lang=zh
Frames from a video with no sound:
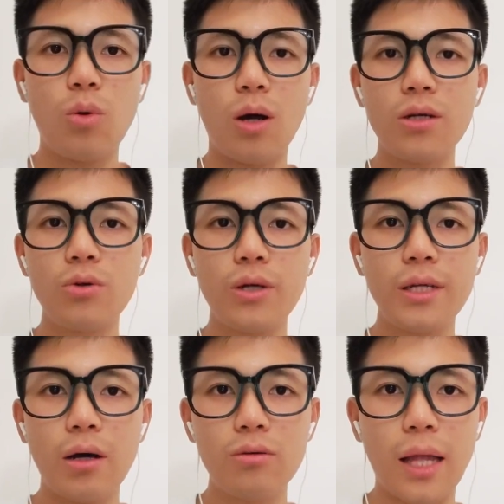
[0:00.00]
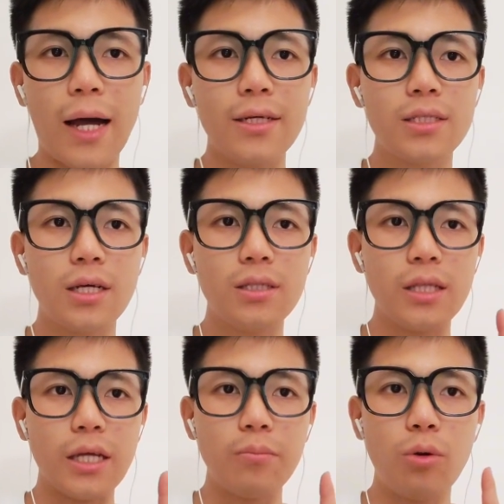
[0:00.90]
广东队要谈成
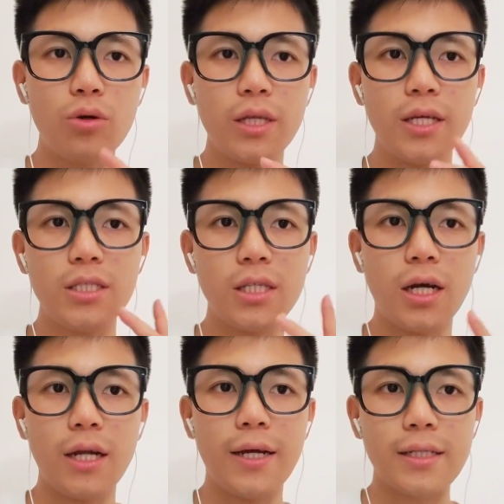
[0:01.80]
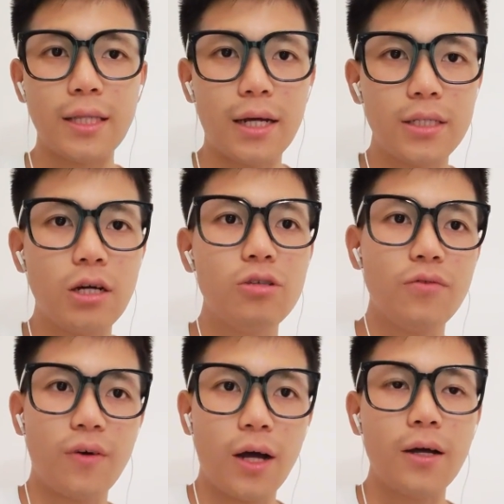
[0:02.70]
宁波、天津的两大交易
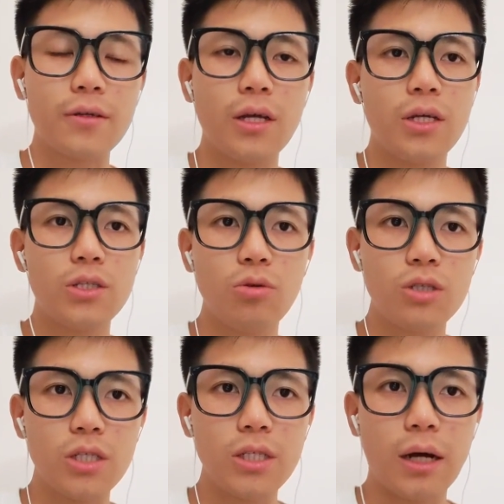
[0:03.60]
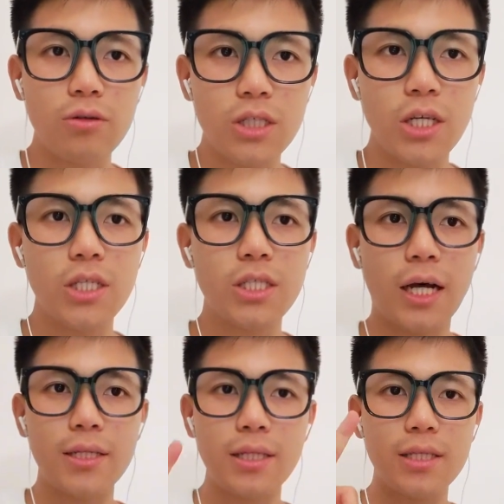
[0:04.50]
方案，周琦要签
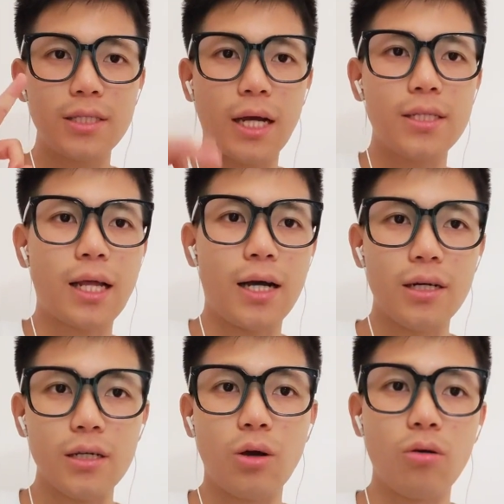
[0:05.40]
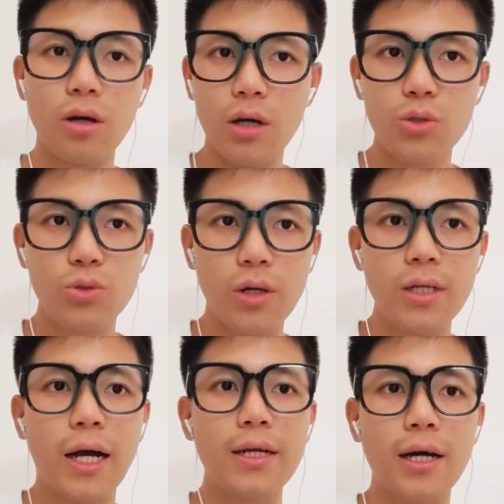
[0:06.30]
下第三大合同，而孙
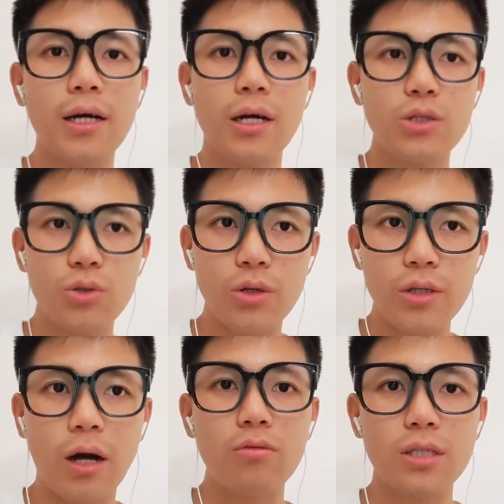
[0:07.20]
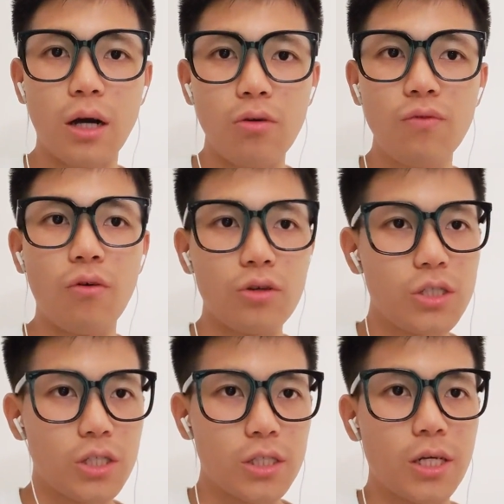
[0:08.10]
杨呢却要嘲讽
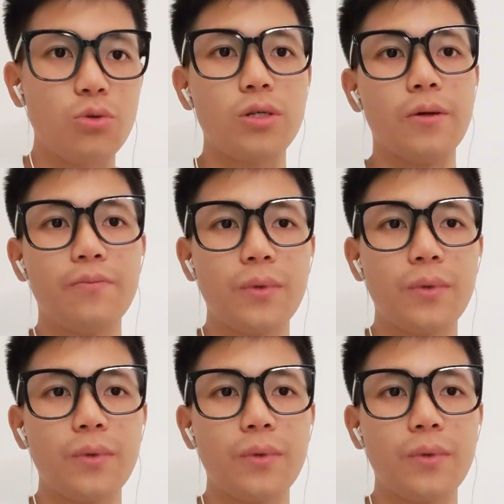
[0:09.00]
新疆队。